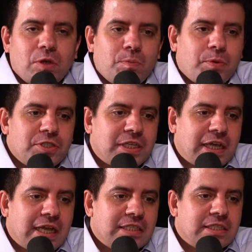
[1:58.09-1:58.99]
tem um
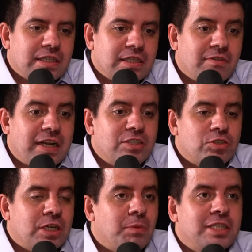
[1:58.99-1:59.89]
podcast. Na verdade, eu
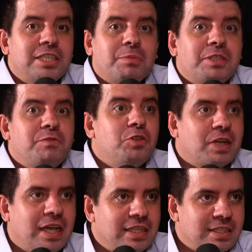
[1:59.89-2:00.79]
chamo, a gente chama de
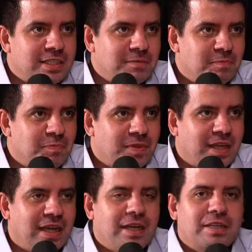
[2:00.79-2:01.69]
videocast.
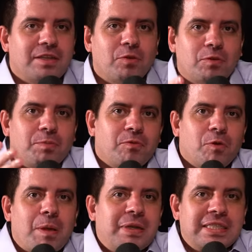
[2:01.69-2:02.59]
Tá? Então, vou
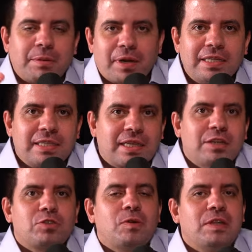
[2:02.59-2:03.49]
me apresentar eles aqui.
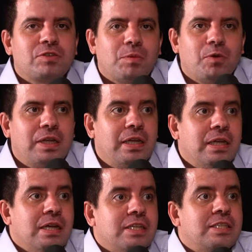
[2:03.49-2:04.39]
Eu sou o Anderson Amorim,
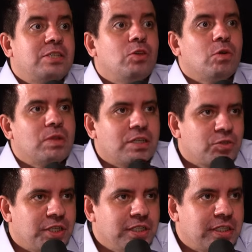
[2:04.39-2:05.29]
CEO da
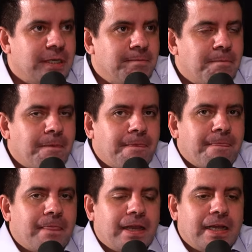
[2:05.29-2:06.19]
Jurídica.
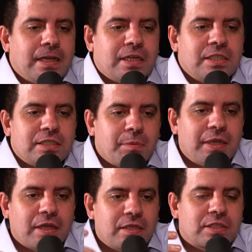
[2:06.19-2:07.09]
Né? A gente
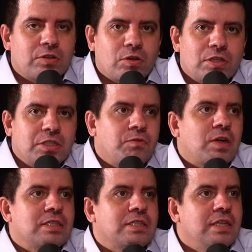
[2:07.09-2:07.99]
também tem escritório de
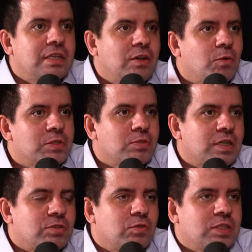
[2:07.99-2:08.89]
advocacia, tem algumas
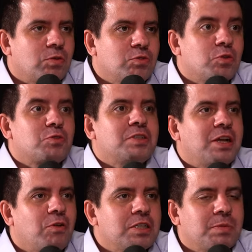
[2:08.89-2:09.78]
outras coisas, alguns outros
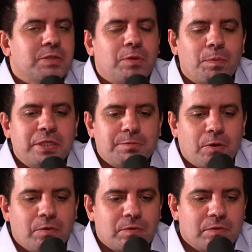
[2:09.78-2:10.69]
negócios, mas o meu
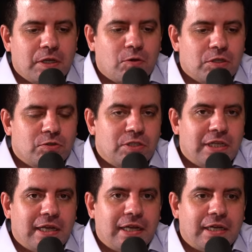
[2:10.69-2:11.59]
principal negócio hoje
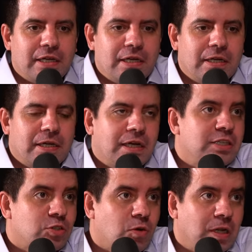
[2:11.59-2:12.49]
é a, a
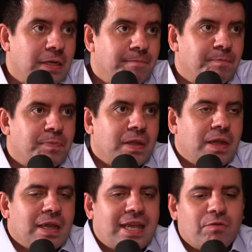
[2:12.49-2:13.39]
escola,
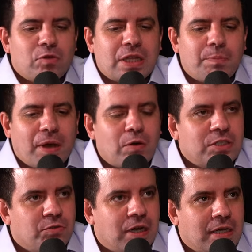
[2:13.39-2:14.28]
que é voltada para o
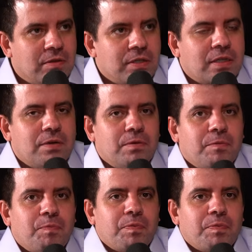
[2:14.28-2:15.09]
advogado. Então,